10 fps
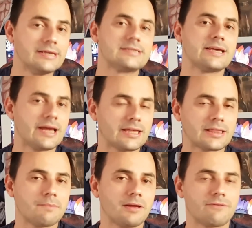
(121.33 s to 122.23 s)
Será que
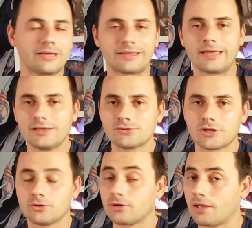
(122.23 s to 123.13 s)
também vai ter isso
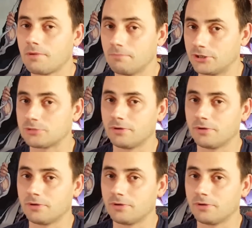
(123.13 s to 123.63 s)
aí no game Bleach